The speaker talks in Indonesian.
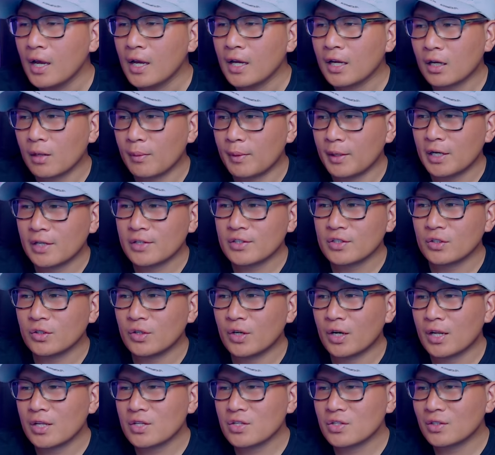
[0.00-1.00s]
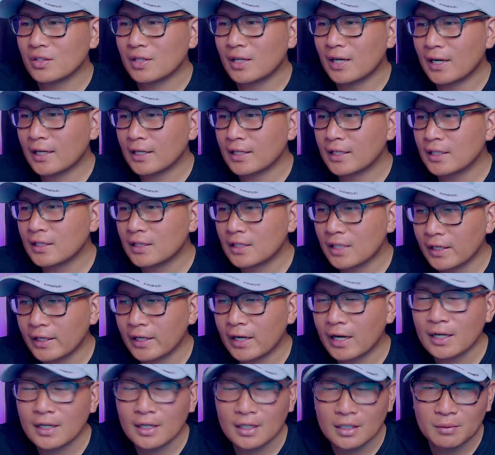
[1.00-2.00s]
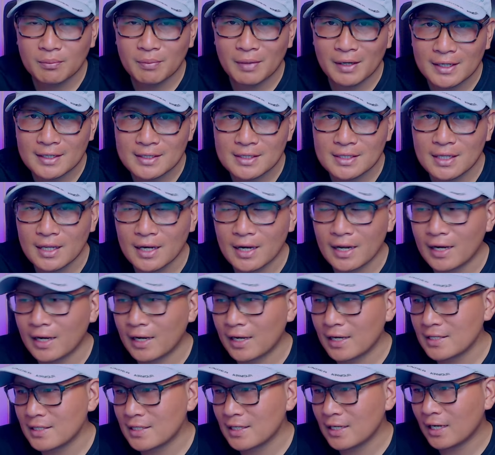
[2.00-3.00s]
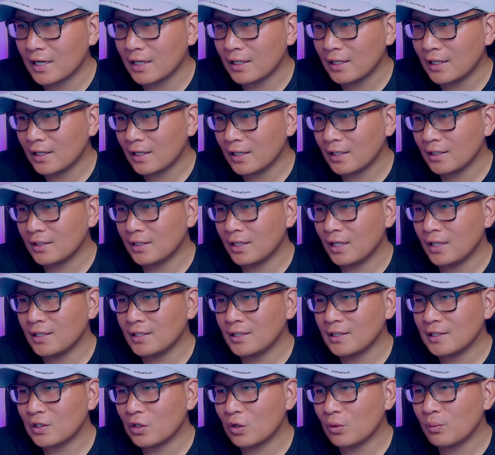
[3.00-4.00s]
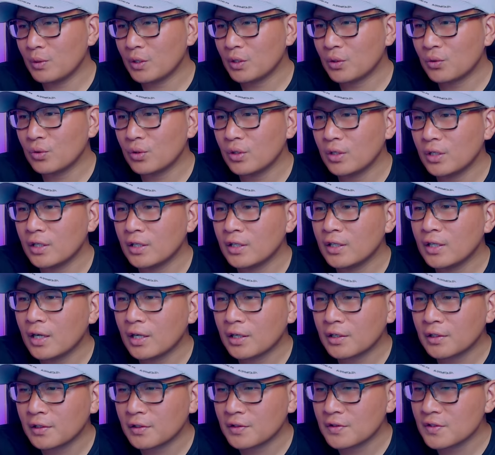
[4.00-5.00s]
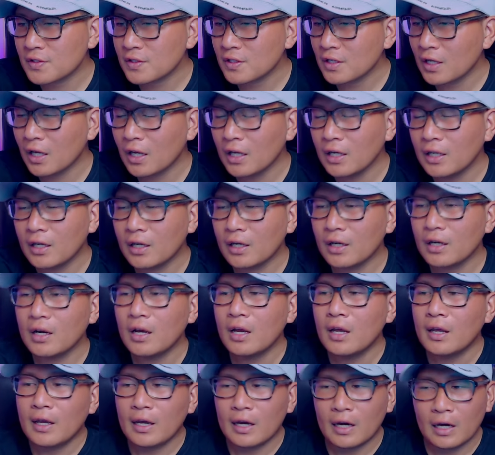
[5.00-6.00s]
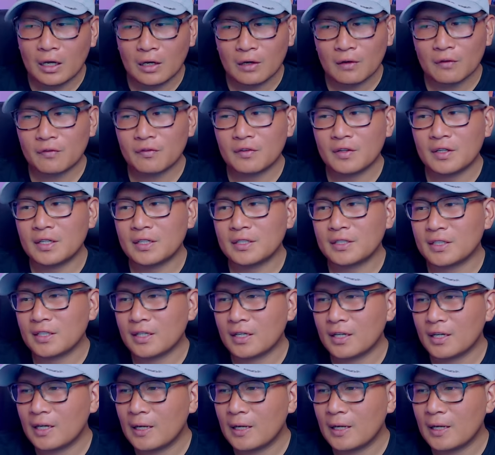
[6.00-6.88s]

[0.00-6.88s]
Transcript: Kepada saudara-saudara kita yang ada di Palestina guys Yang ala hadihini wa bikulli liniatin salihah Al-Fatihah